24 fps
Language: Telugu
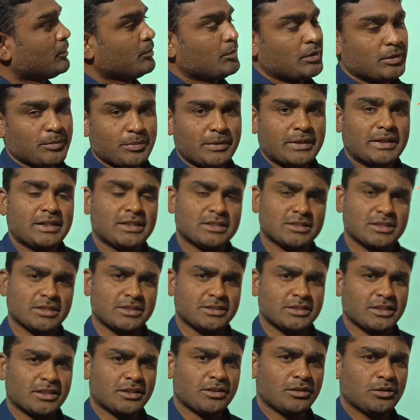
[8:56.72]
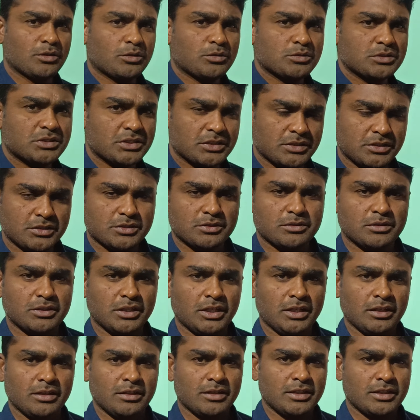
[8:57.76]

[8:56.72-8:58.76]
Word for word: మన ప్రజ్ఞా స్టడీ సర్కిల్లో కోచింగ్ తీసుకొని